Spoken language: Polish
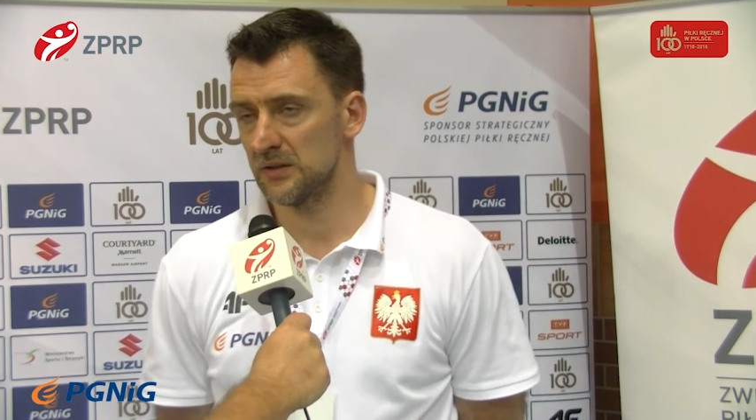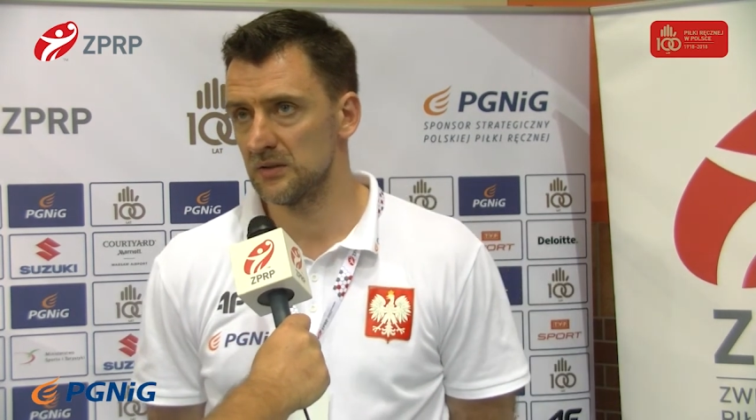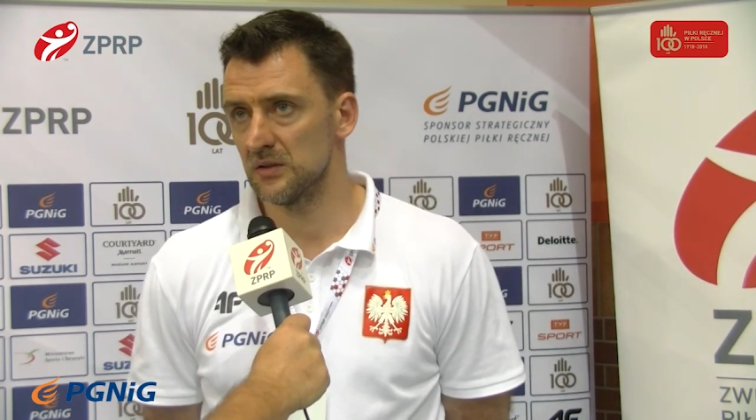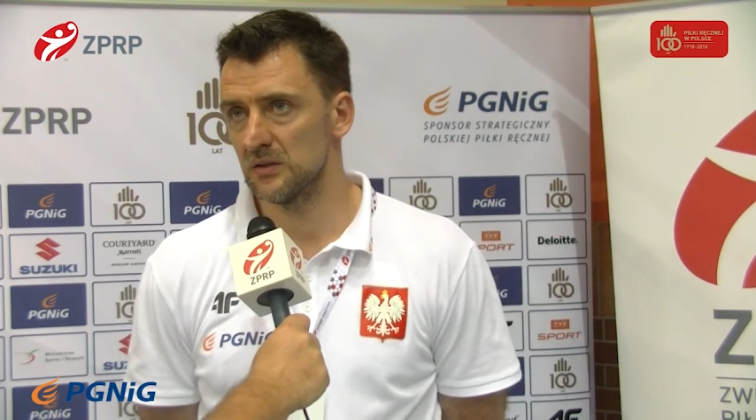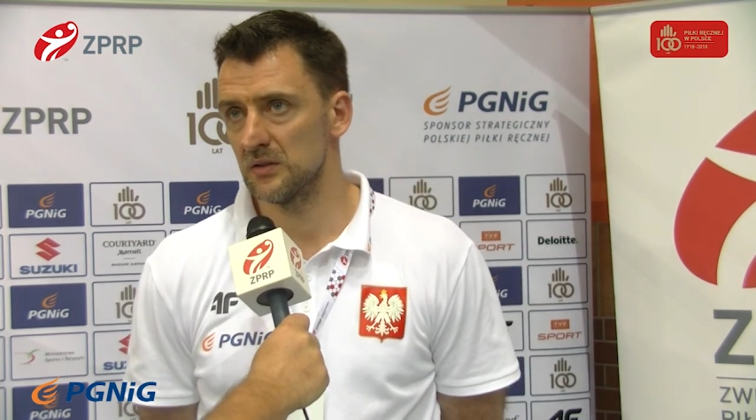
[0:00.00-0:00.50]
To
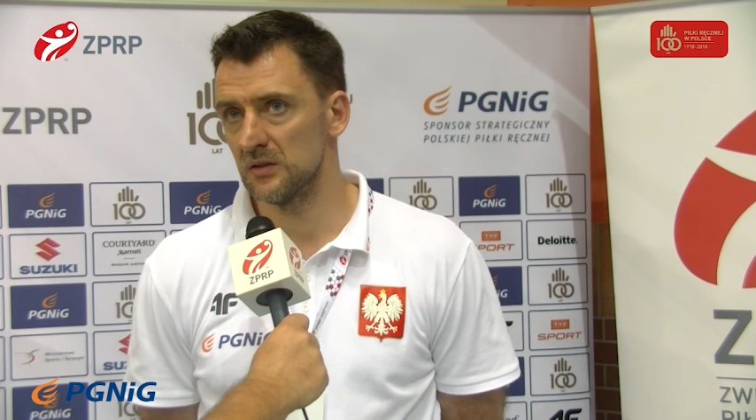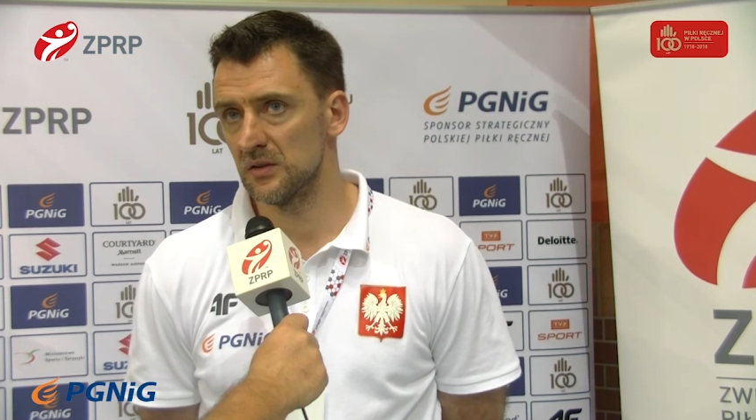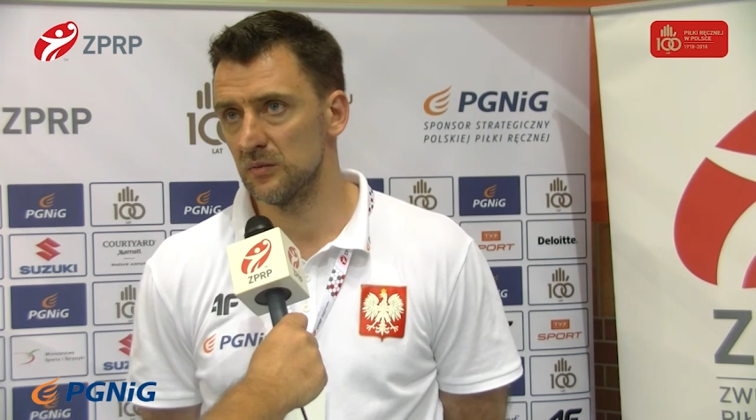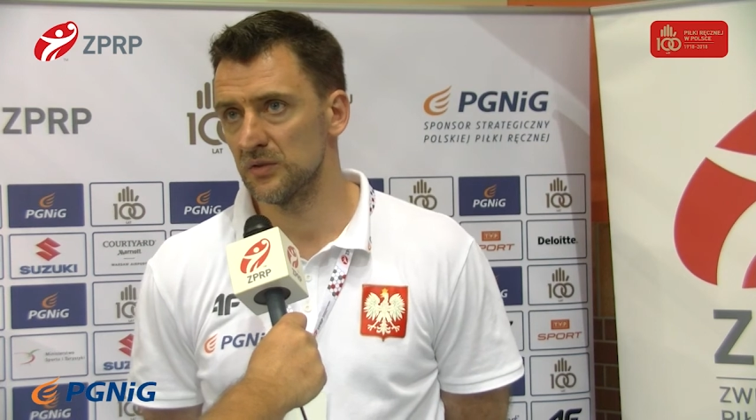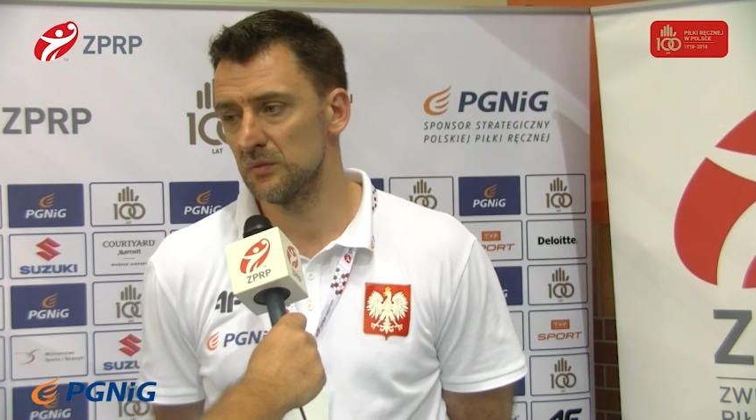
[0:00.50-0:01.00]
znaczy
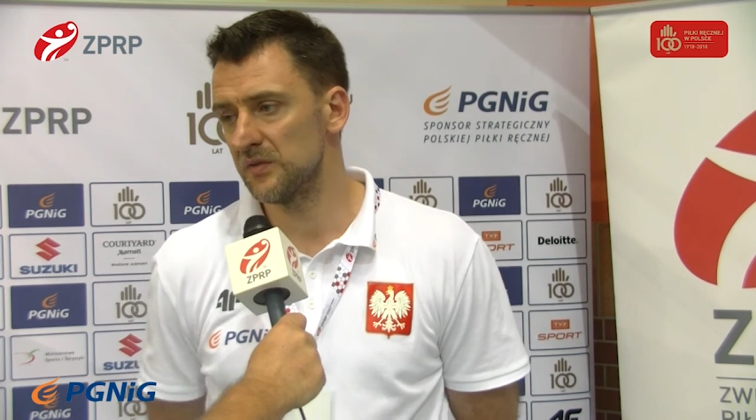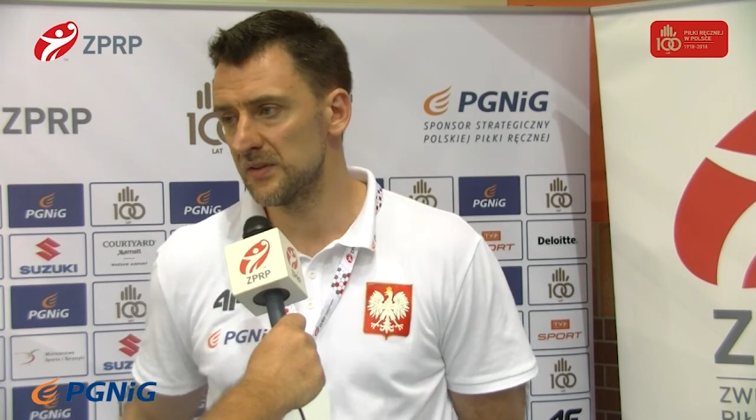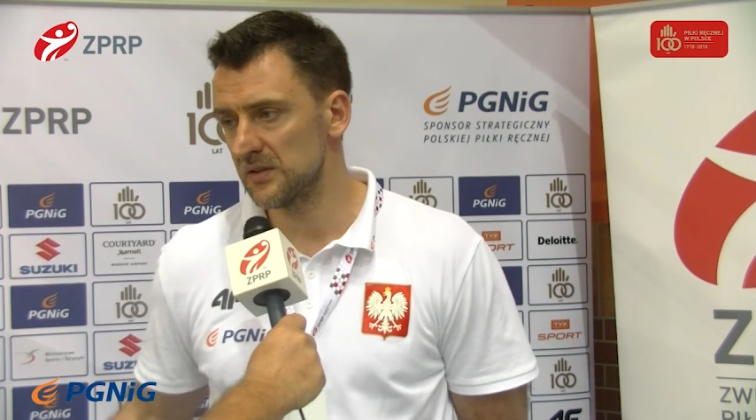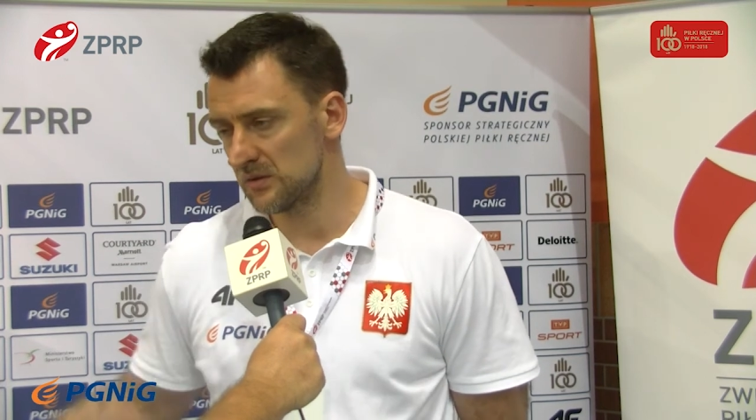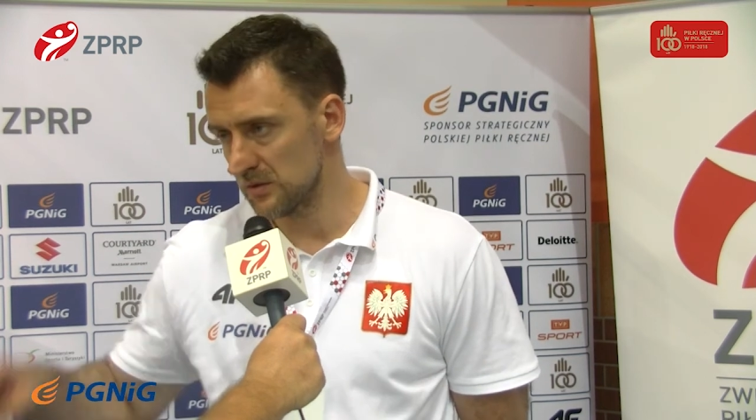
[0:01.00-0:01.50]
nie możemy
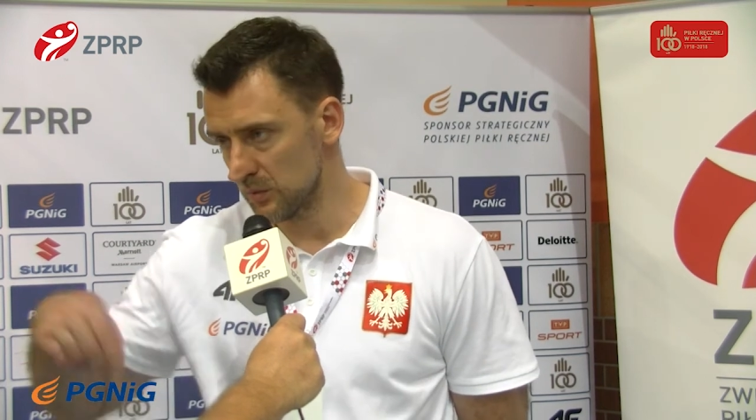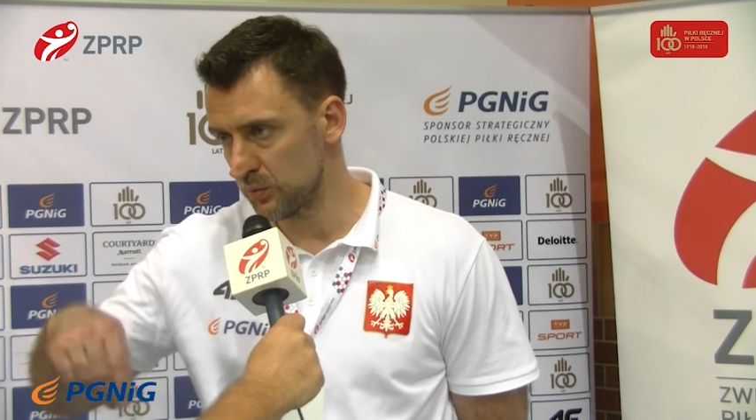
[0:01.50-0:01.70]
wracać do